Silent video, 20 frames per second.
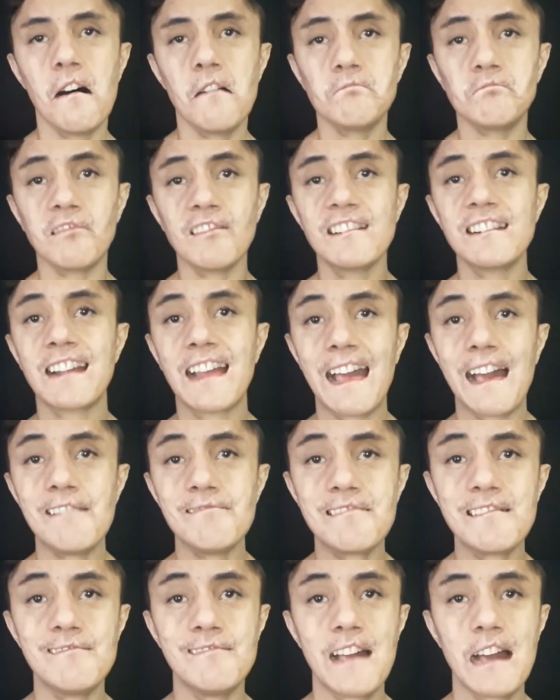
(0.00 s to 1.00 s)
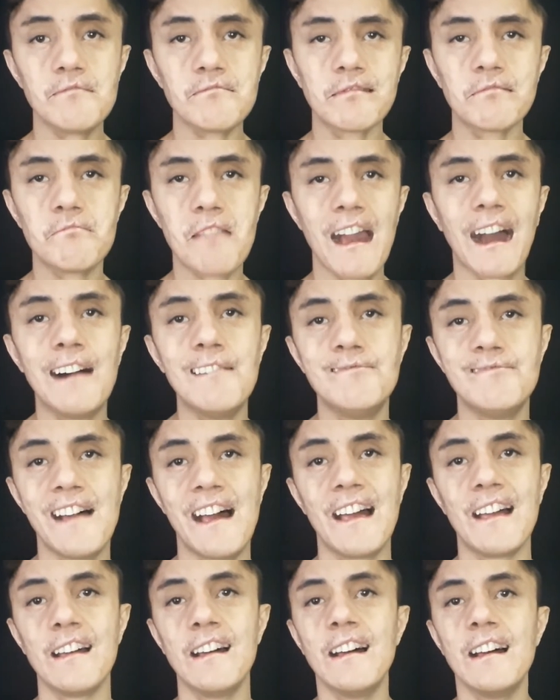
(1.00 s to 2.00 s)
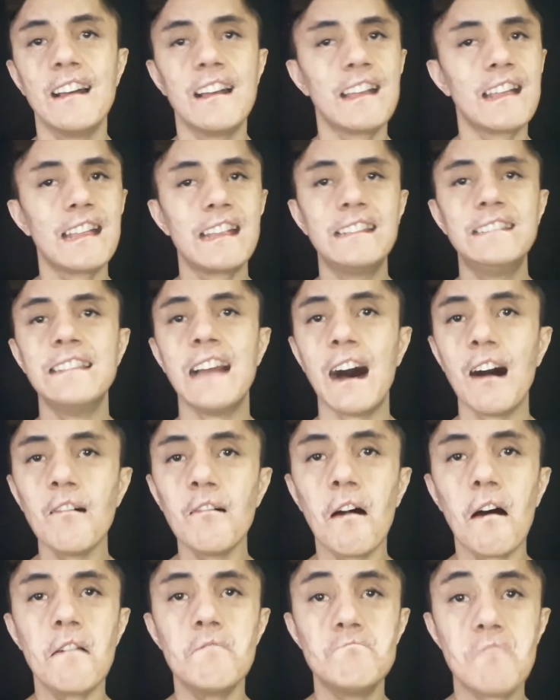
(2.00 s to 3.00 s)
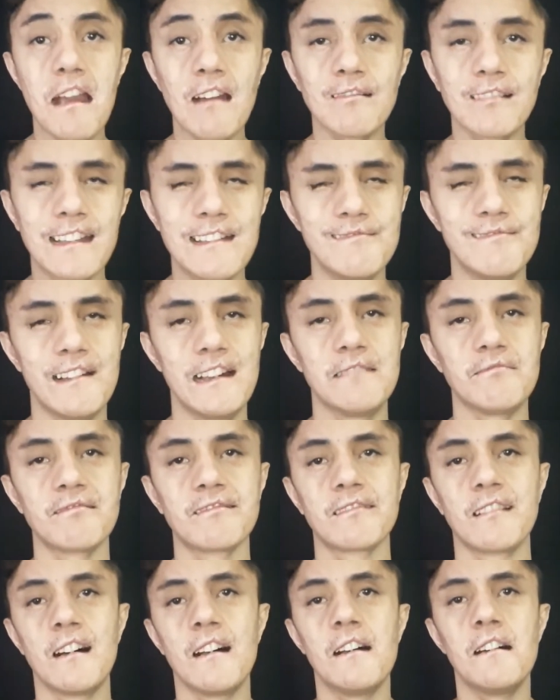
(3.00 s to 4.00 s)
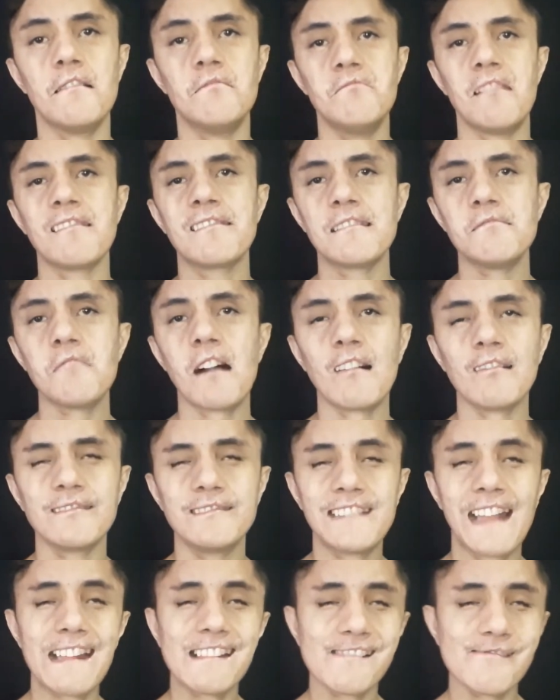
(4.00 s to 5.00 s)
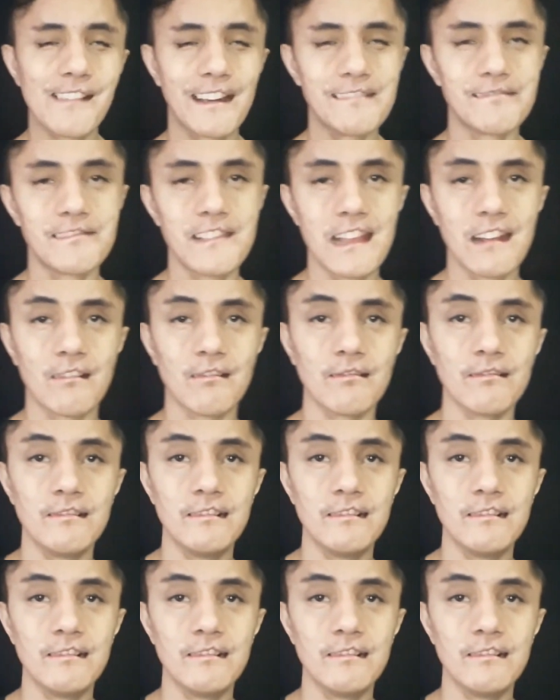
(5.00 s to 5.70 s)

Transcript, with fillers: Porque vivemos pela fé e não pelo que vemos. Mas, irmão, neste versículo,